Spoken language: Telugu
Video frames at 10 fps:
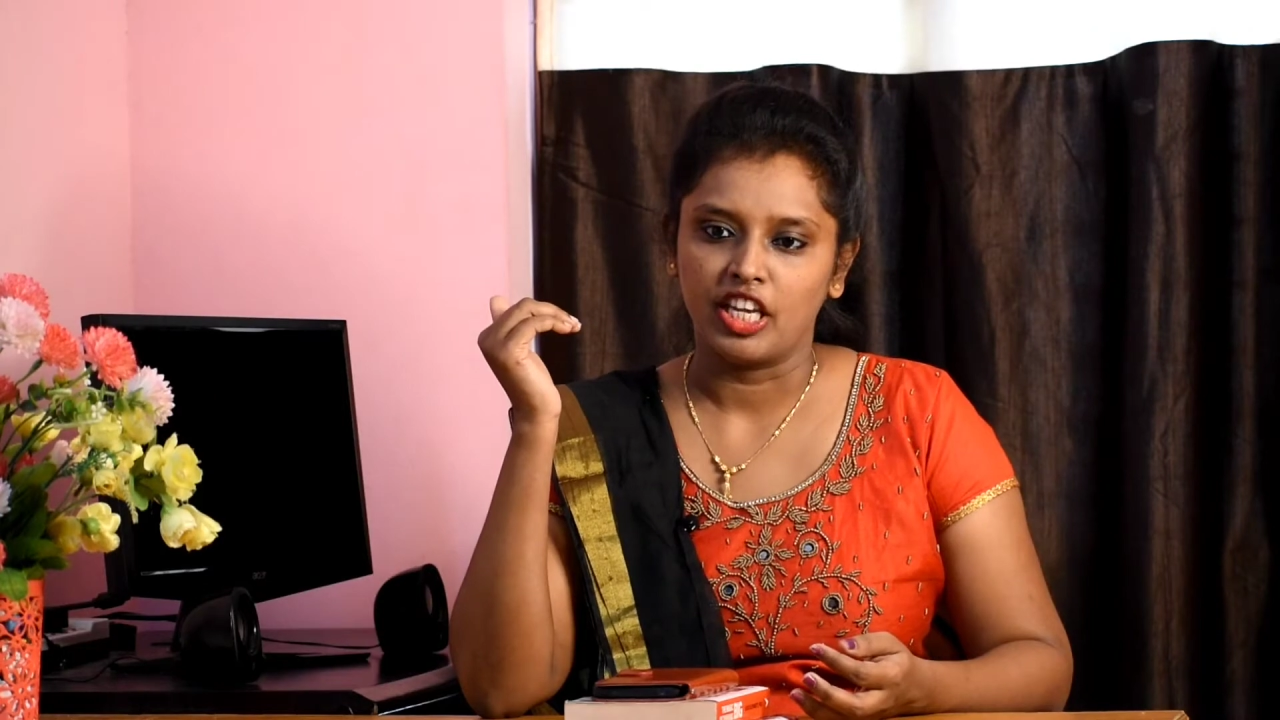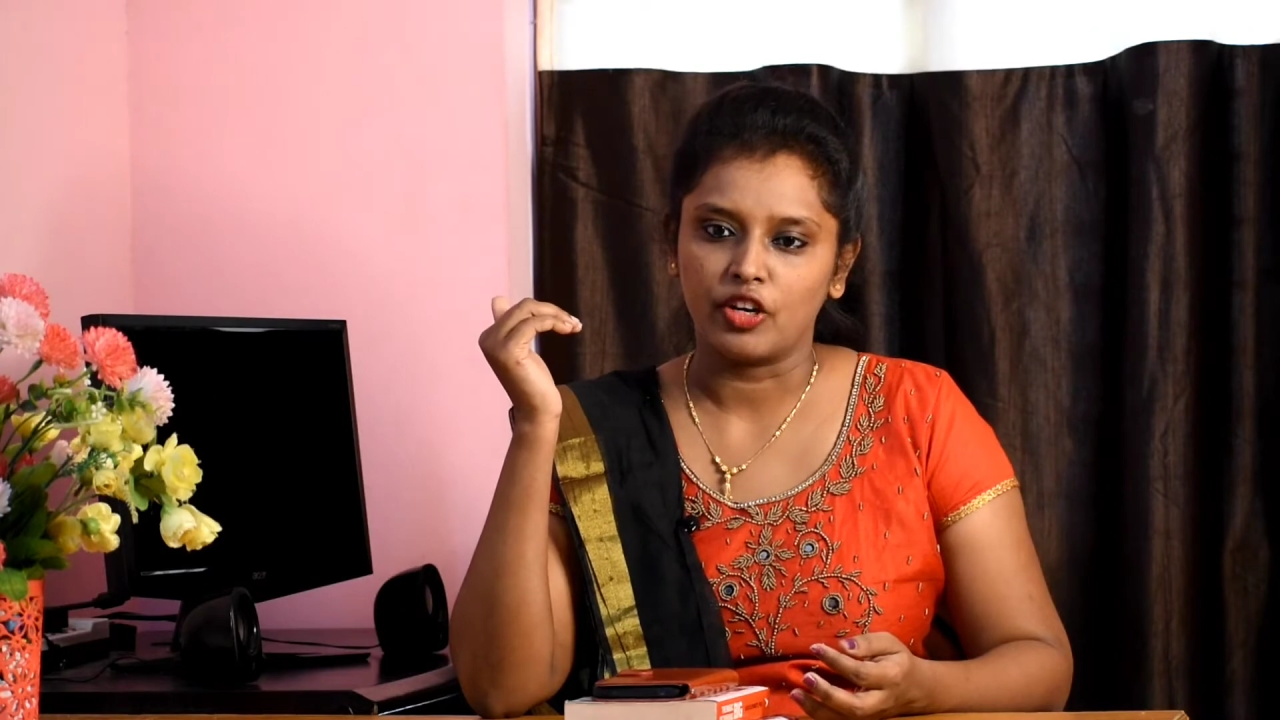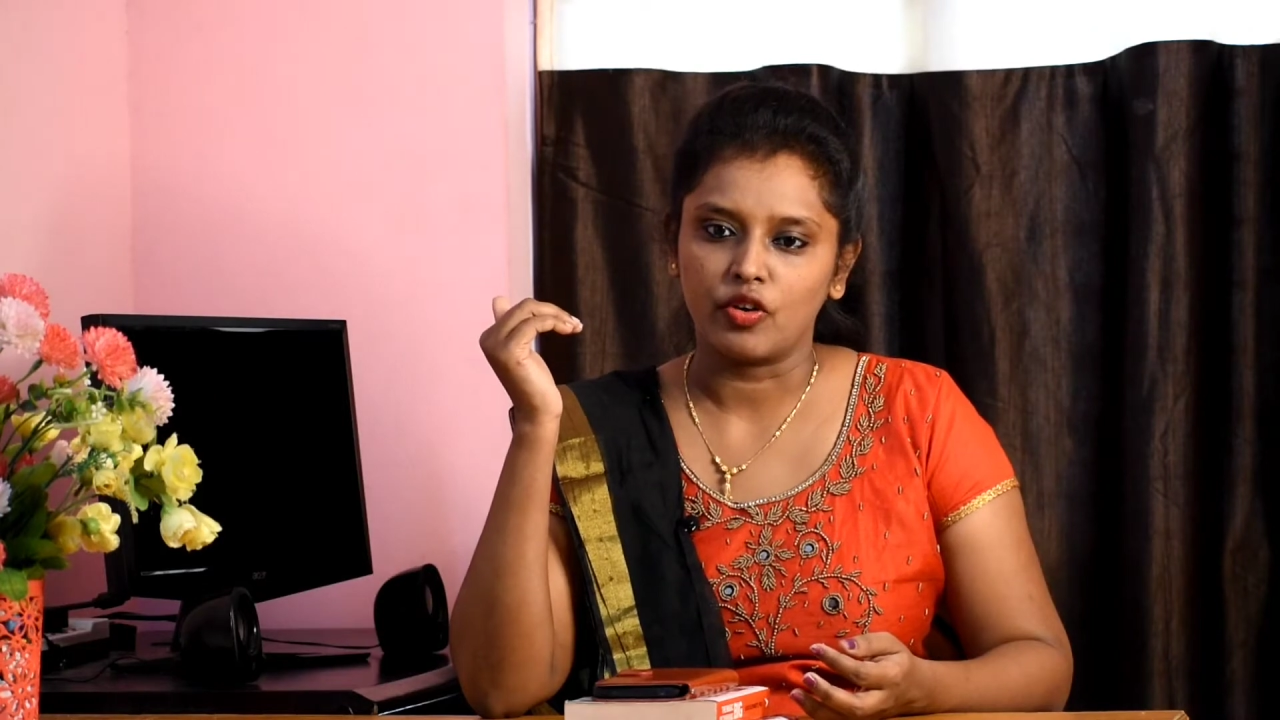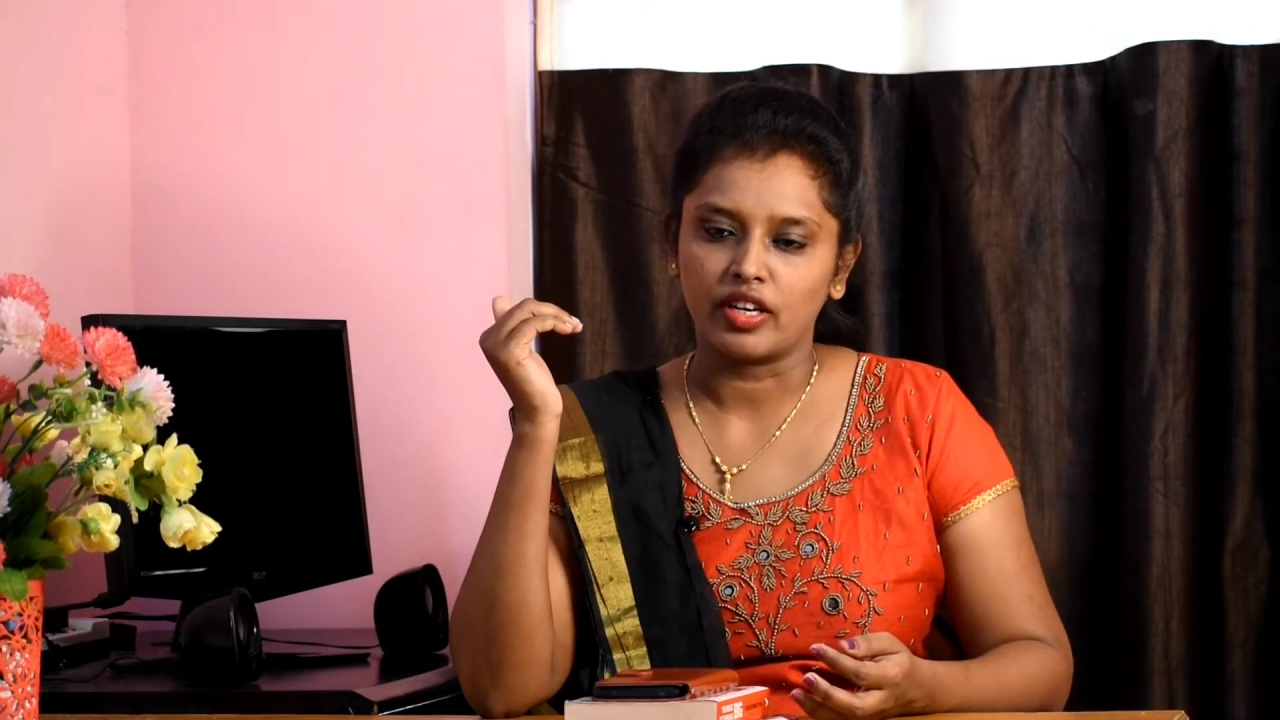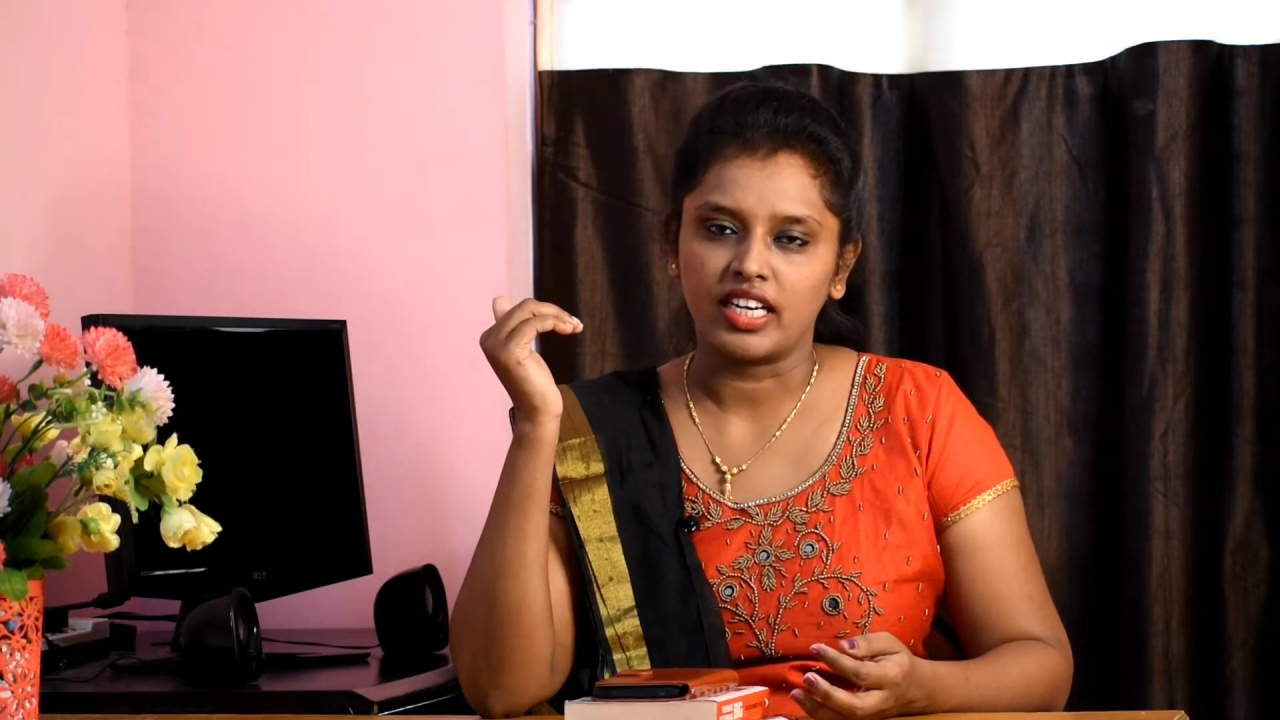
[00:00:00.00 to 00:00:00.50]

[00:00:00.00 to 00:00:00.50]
ఇంకొకటి